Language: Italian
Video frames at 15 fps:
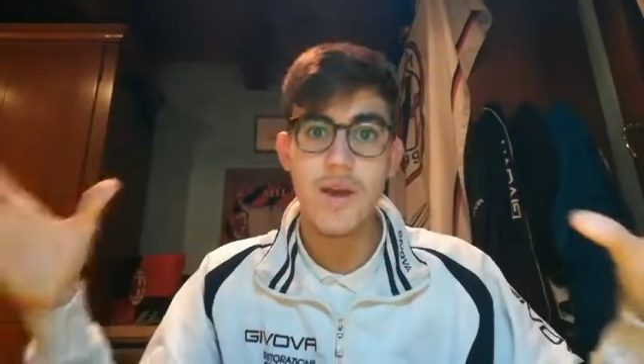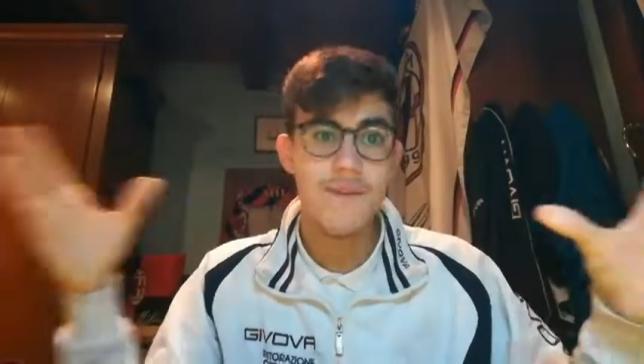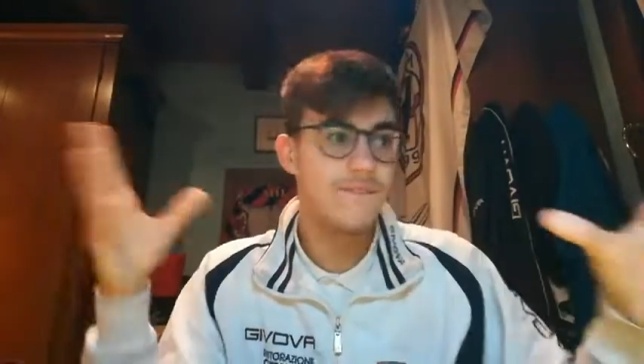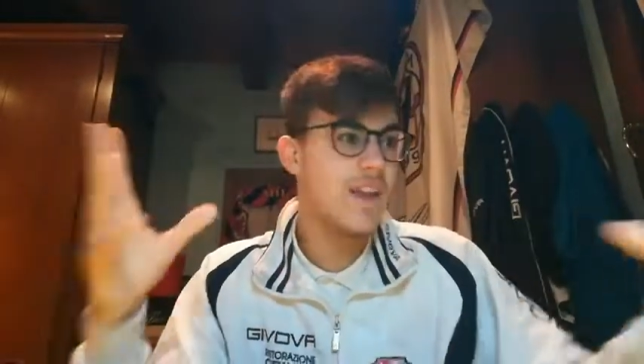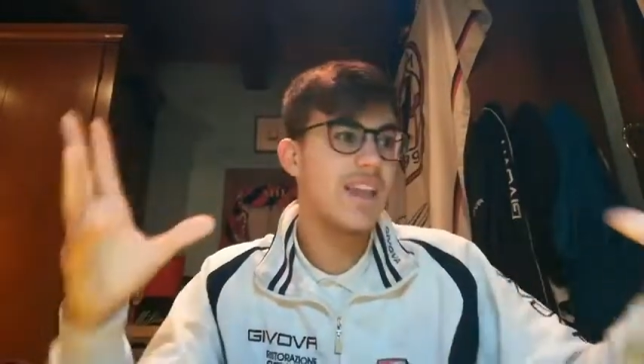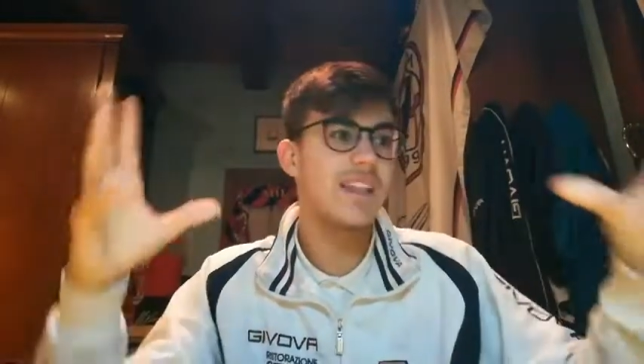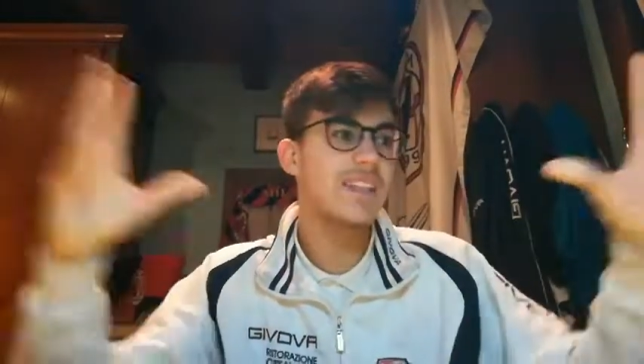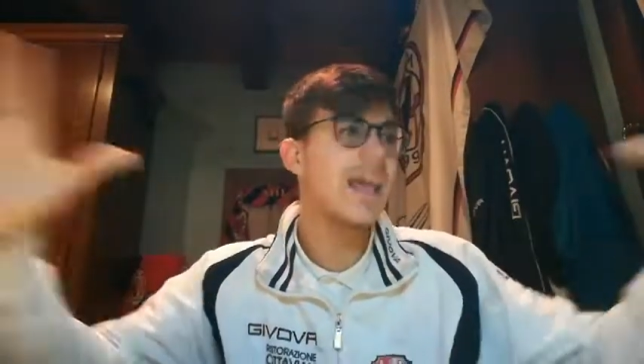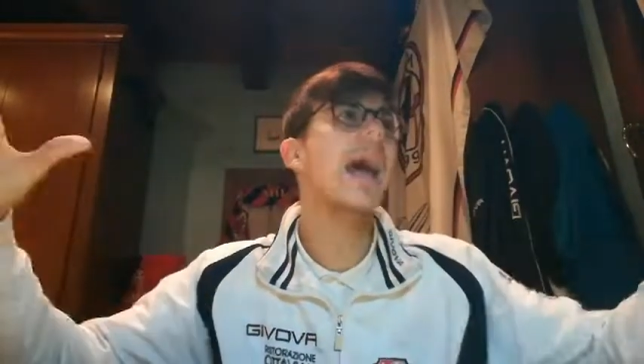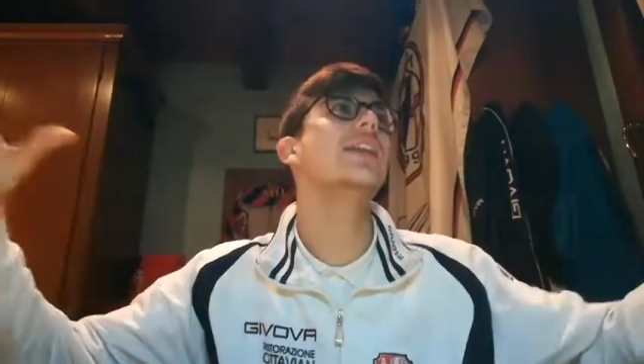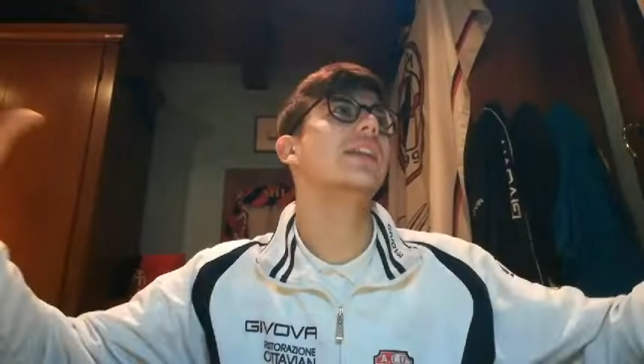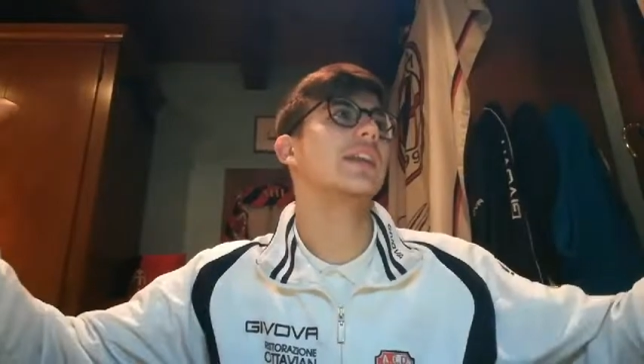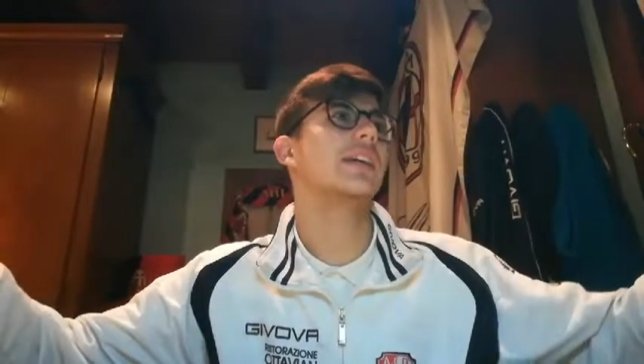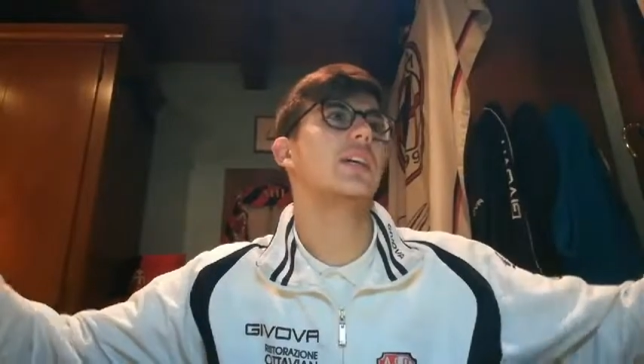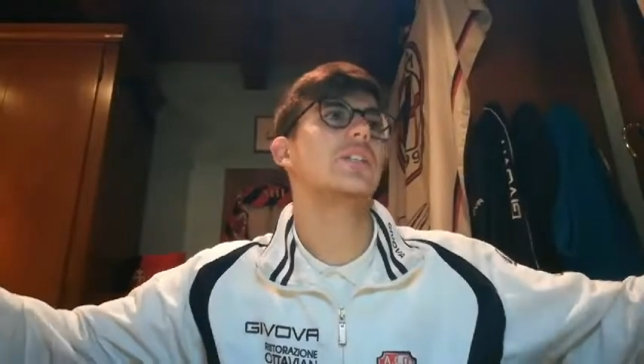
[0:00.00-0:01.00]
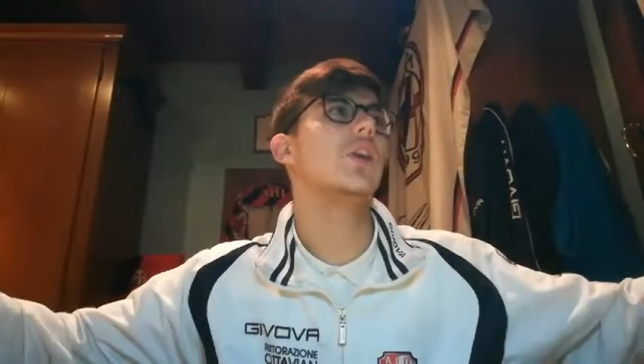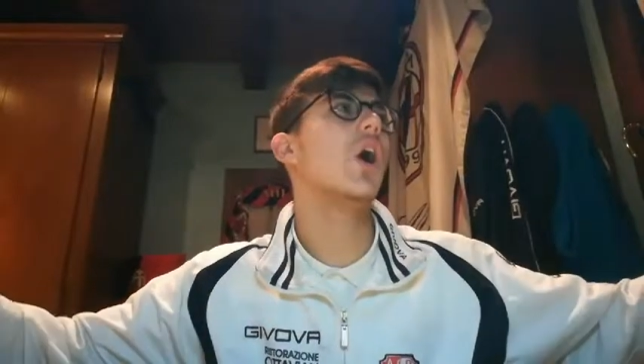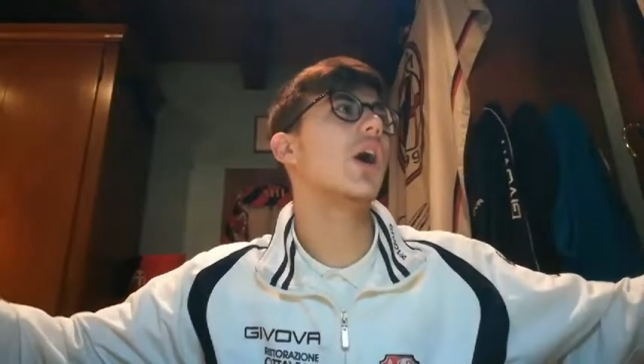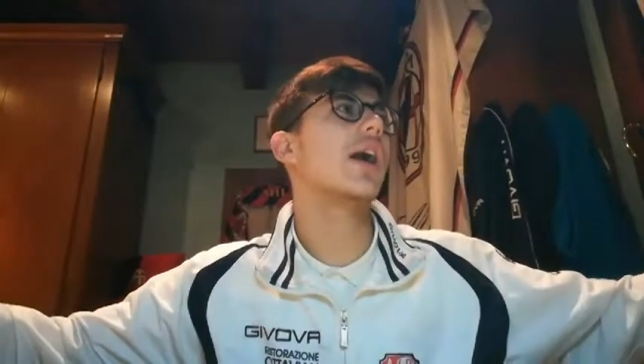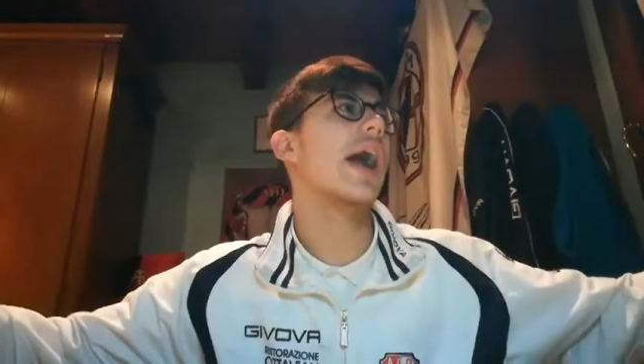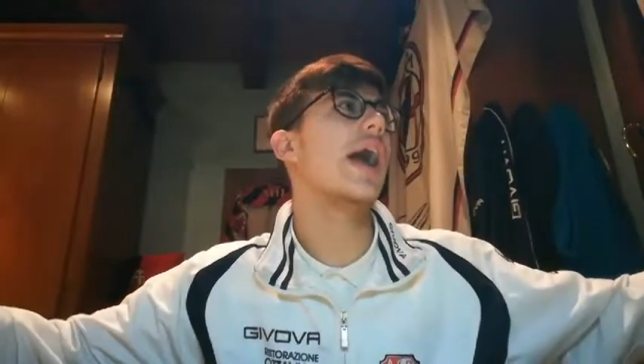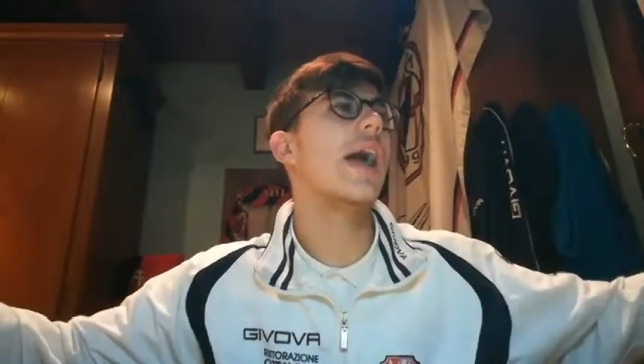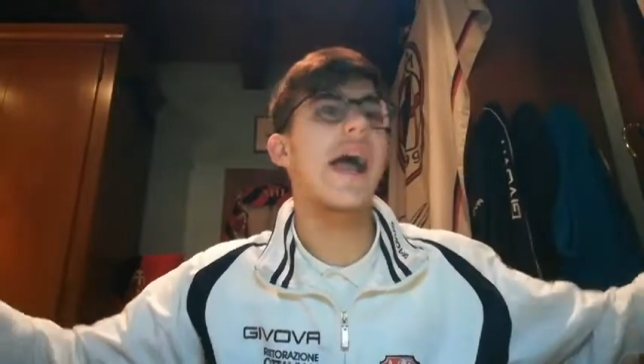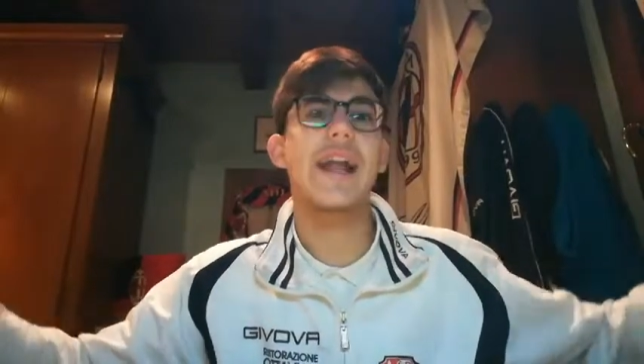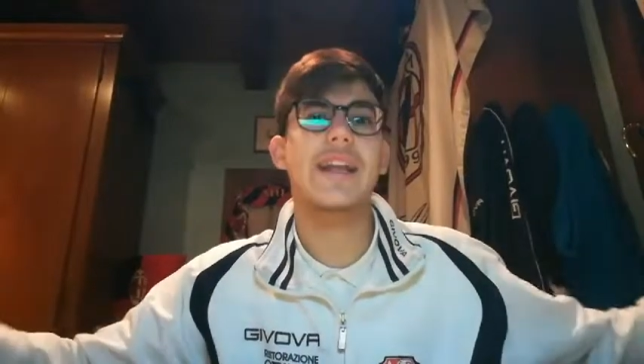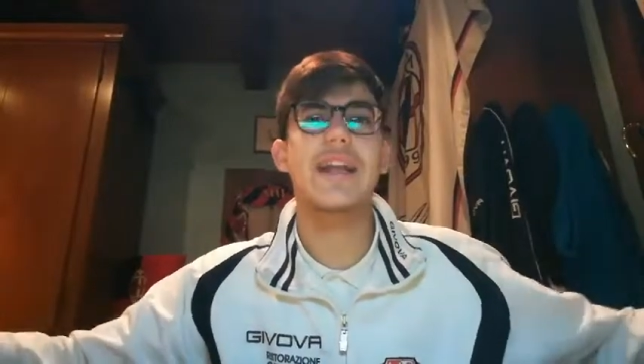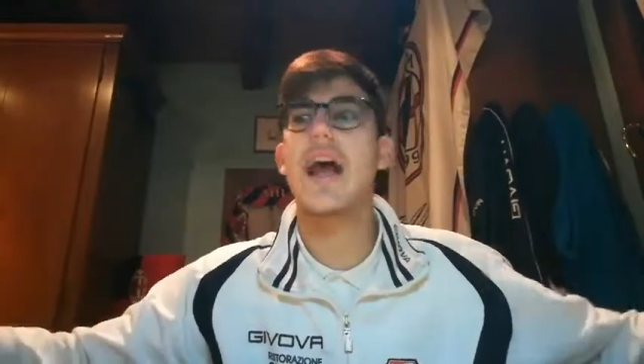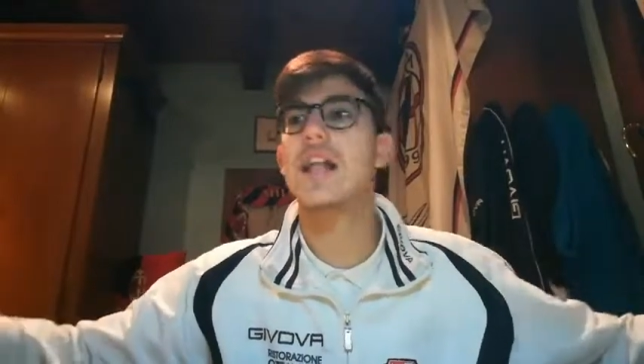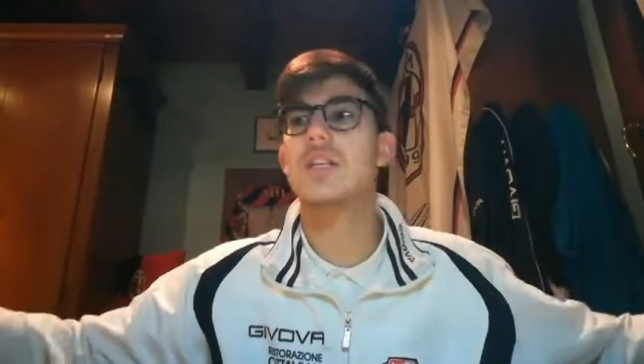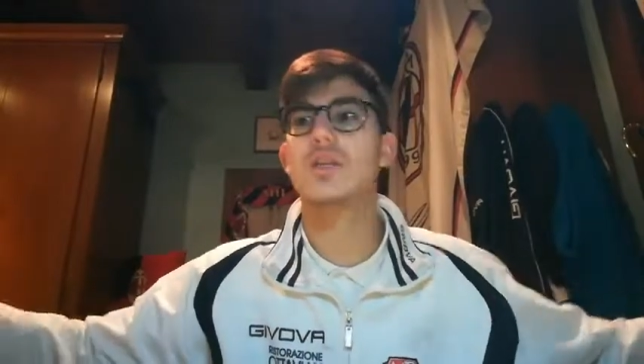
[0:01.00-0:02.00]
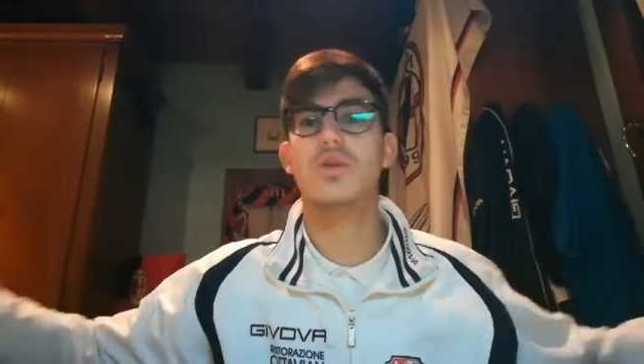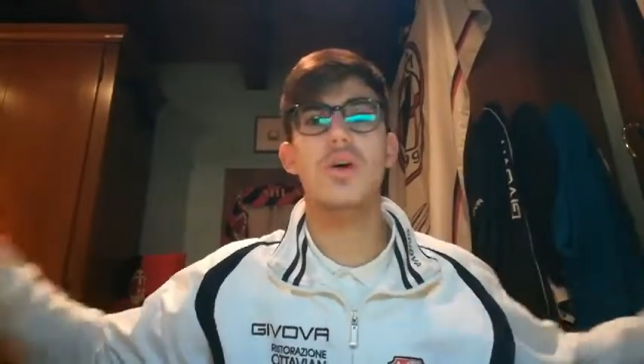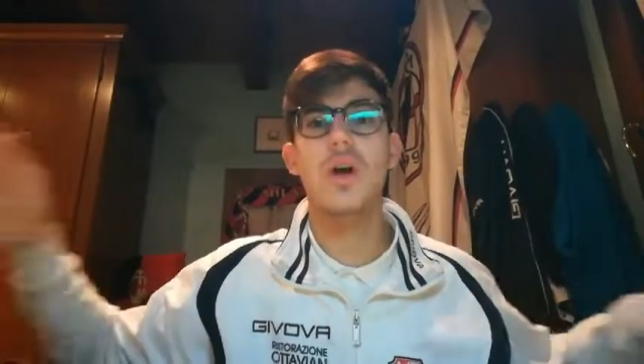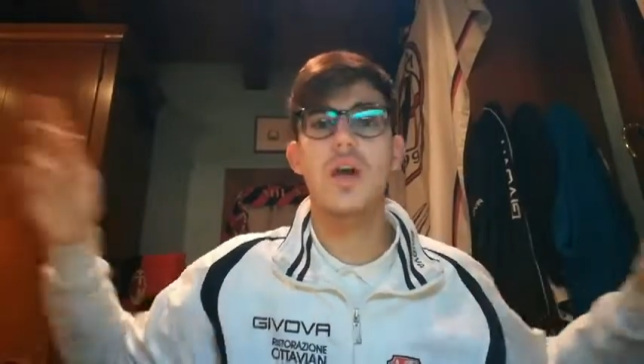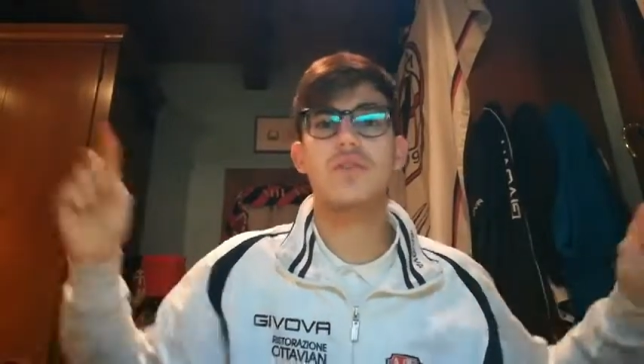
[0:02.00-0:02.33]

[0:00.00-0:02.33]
20 anni che gioca a calcio